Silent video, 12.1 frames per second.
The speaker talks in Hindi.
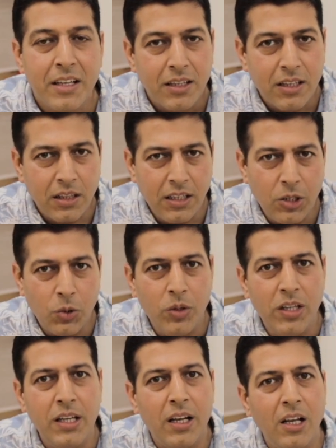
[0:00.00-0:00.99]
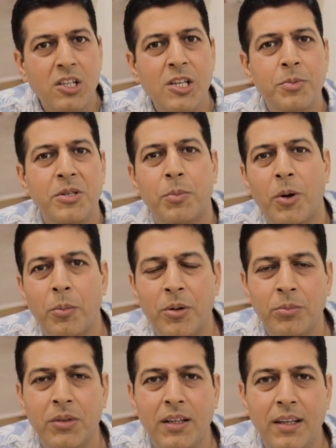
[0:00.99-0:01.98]
कितनी यूनिक अजीब सी
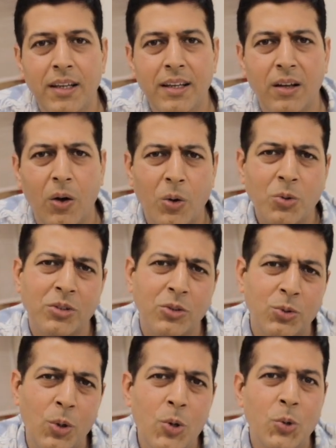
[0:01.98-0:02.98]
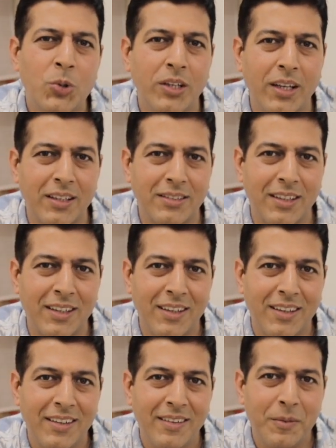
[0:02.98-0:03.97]
प्रॉब्लम थी और उसका सोल्यूशन कैसा
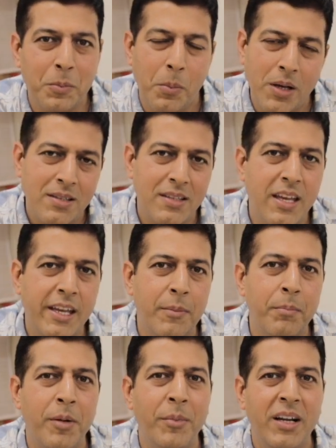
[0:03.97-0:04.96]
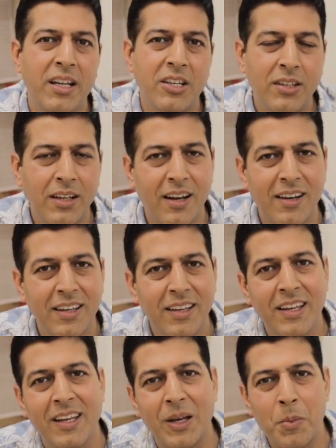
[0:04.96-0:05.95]
बस एक इम्प्लीमेंटेशन करने
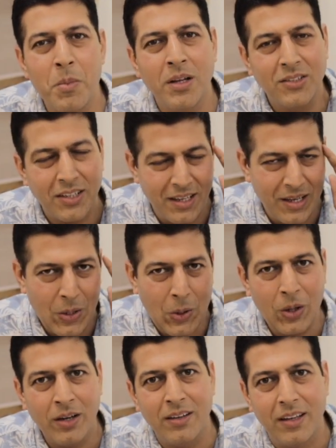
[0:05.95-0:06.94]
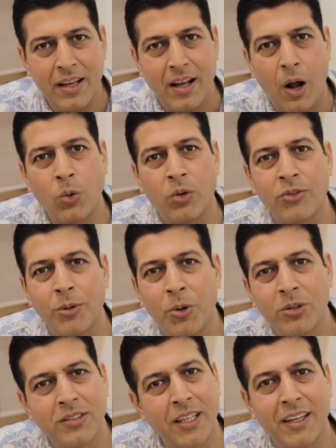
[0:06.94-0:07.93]
की हिम्मत चाहिए और एक आउट ऑफ द
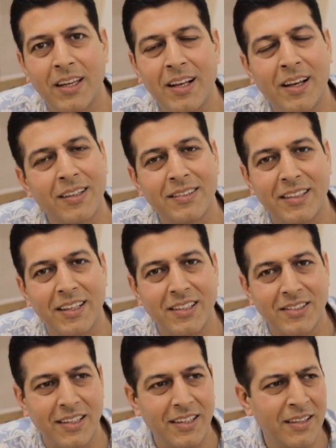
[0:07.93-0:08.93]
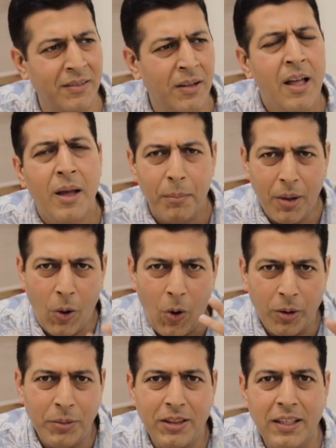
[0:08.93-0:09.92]
बॉक्स थिंकिंग का नज़रिया चाहिए मैं
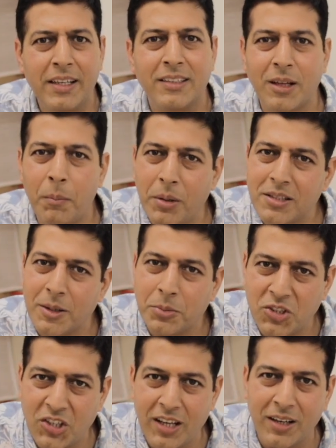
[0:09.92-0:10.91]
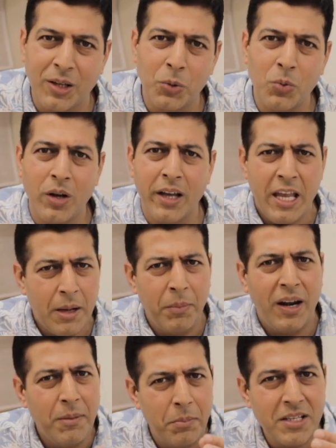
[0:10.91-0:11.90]
और भी तीन एग्जांपल्स आपसे शेयर करूंगा एक
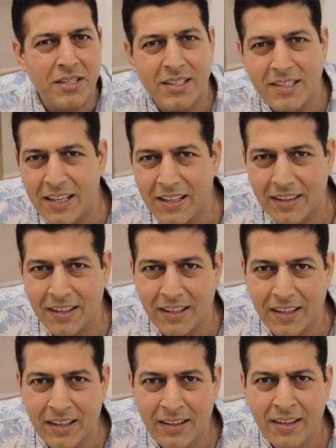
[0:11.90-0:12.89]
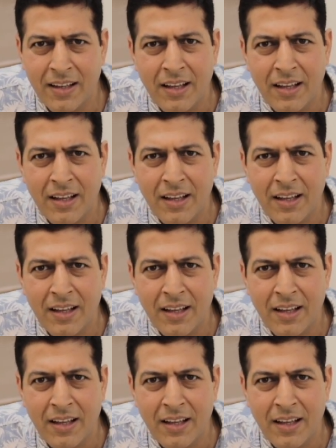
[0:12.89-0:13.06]
बड़ा ही बेसिक सा लेते हैं